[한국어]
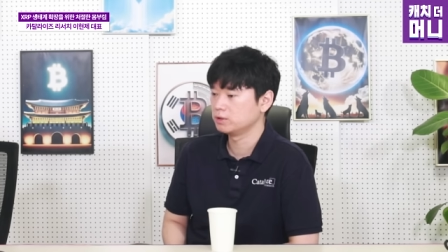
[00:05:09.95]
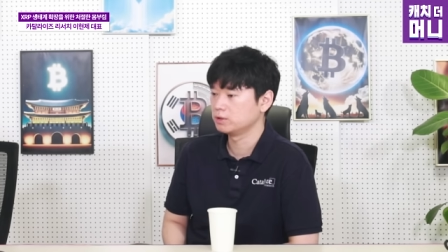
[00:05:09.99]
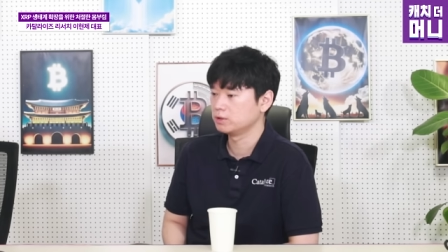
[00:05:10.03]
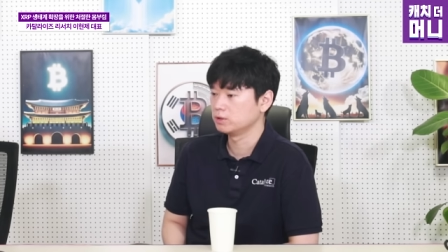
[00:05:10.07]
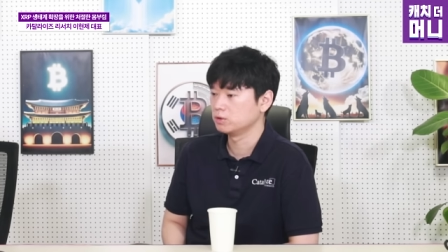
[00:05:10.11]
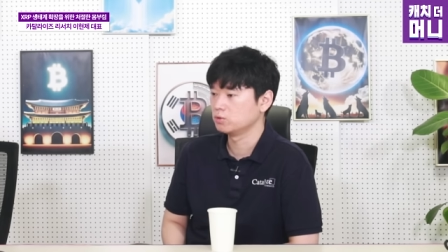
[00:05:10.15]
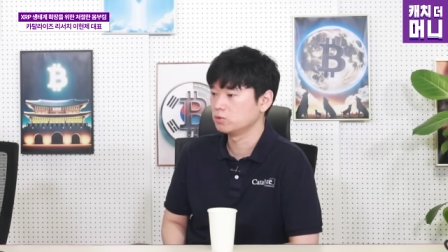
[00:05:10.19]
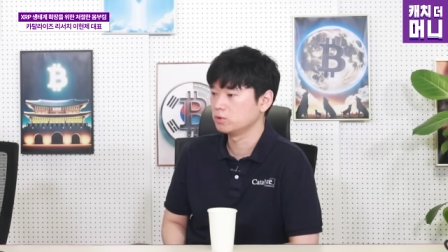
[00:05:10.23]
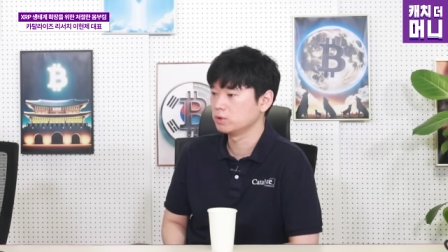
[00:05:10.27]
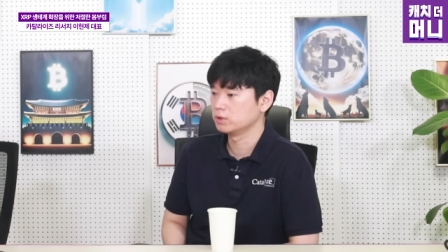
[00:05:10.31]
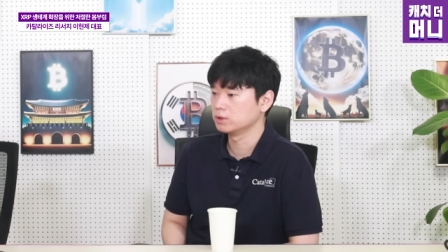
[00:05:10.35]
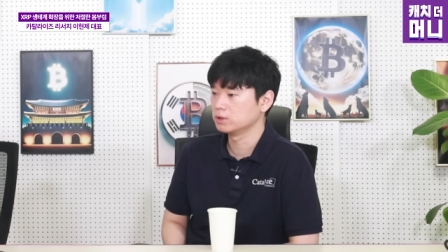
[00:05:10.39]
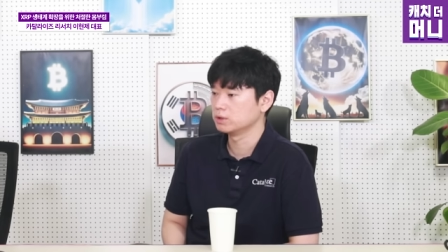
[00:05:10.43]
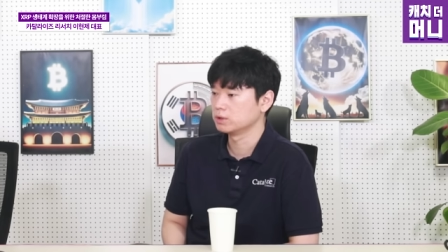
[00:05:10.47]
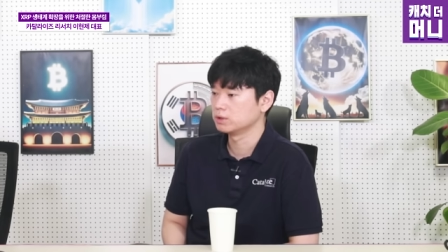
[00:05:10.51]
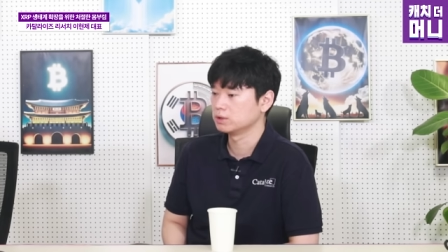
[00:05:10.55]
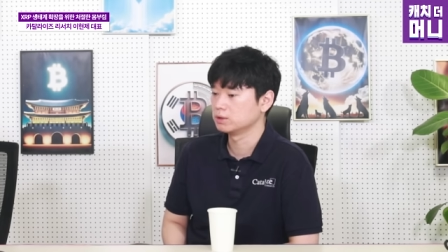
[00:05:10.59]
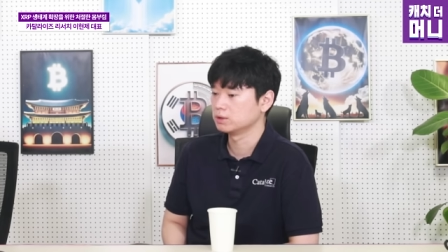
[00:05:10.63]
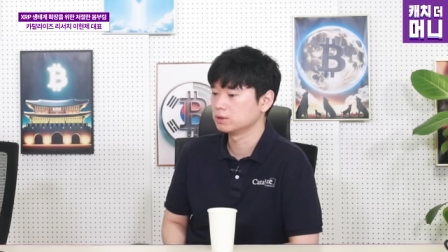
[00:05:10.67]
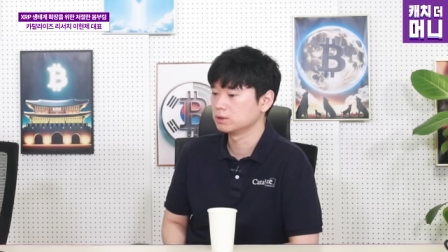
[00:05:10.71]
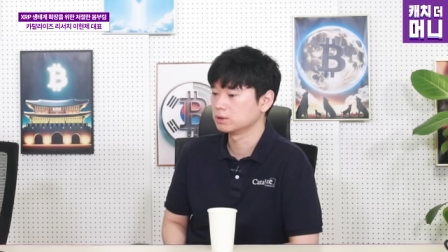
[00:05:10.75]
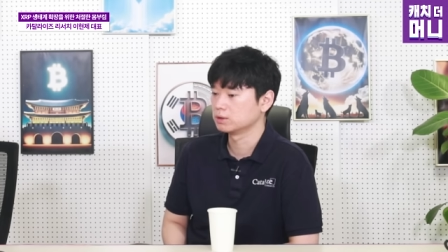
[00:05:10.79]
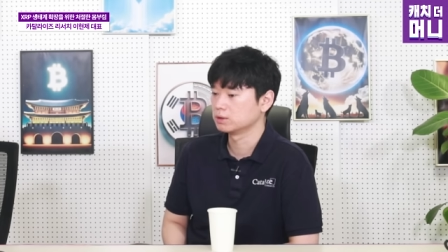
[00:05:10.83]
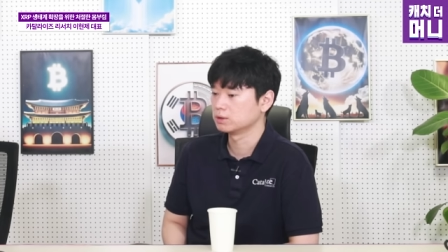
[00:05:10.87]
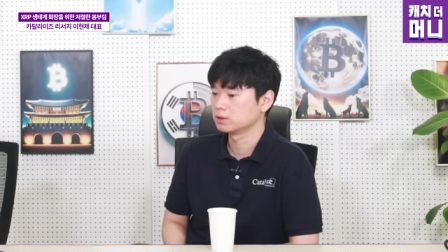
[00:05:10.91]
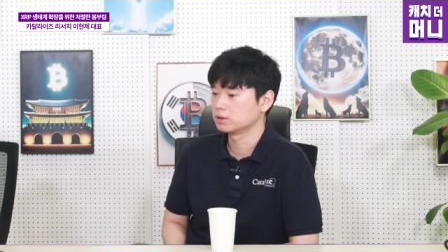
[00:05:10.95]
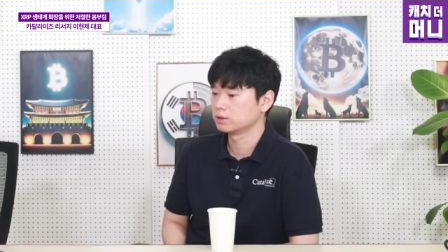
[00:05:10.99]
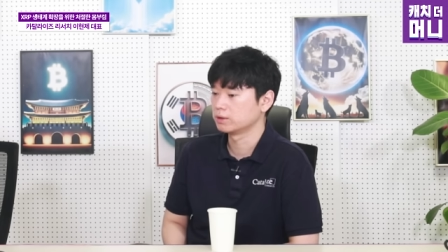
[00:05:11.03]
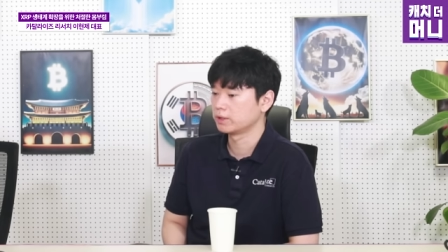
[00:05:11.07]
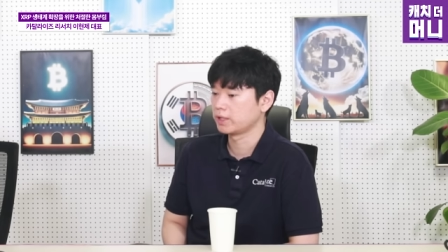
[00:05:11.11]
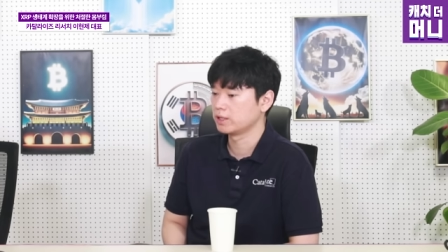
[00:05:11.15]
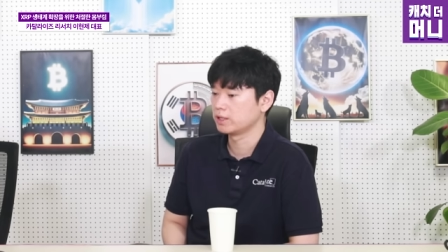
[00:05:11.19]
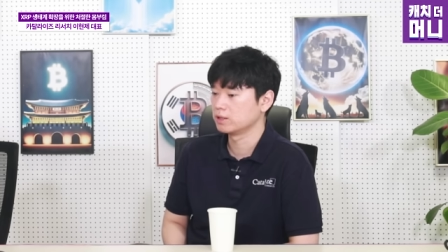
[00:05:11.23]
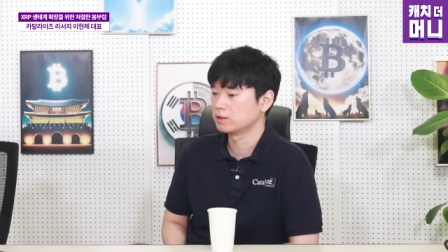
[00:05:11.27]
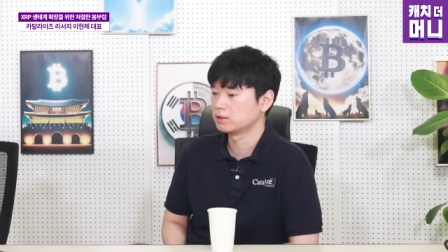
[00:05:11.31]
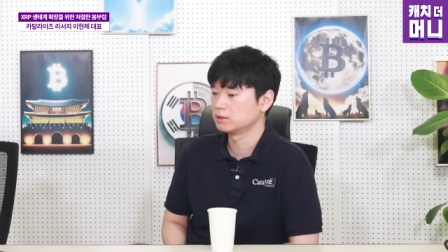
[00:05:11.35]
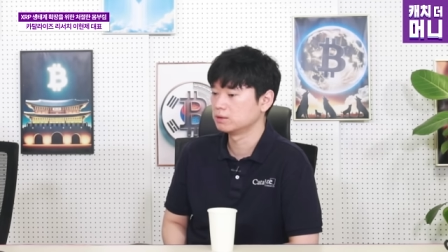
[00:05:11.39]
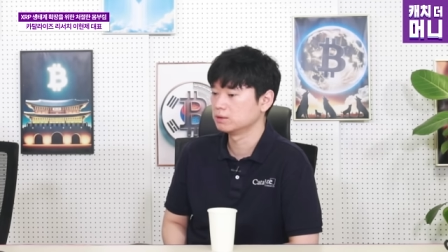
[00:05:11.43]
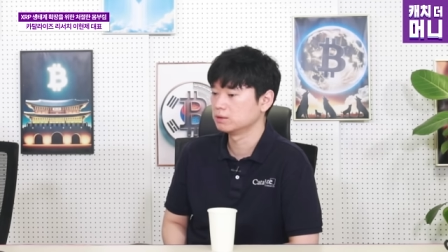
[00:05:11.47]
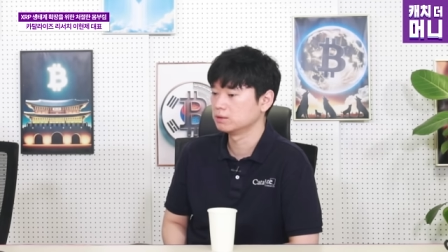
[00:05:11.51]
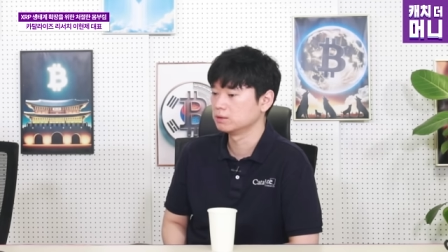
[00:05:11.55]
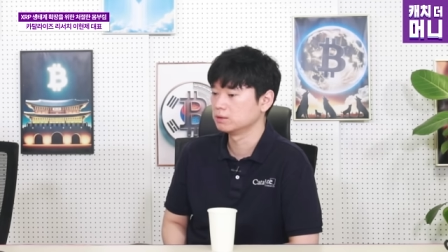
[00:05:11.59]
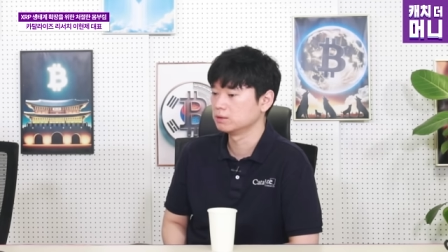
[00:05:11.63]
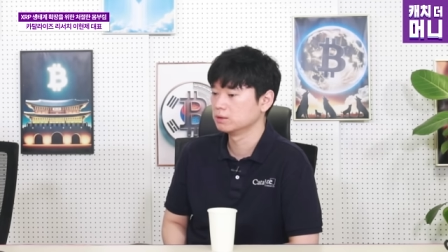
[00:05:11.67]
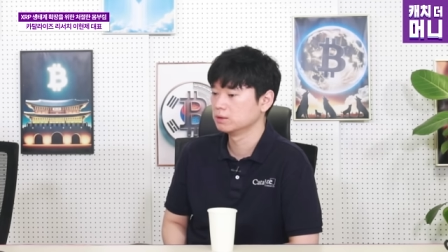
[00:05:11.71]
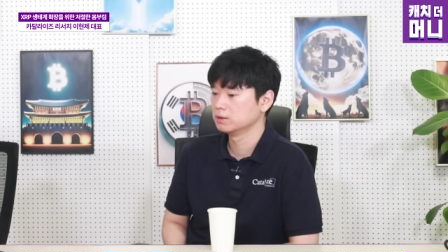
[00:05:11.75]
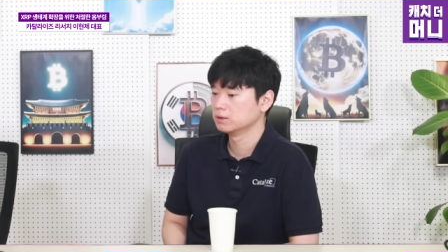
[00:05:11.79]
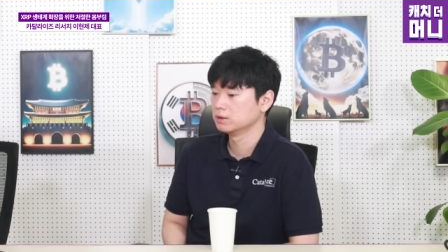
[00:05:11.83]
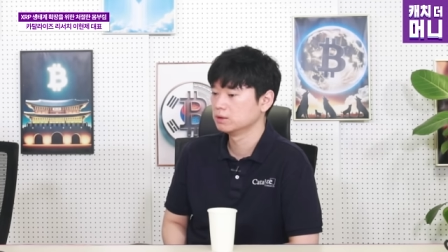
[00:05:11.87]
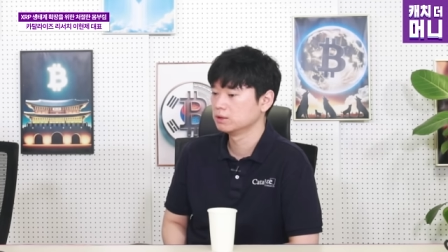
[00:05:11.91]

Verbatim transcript: 들고 있는 그런 대형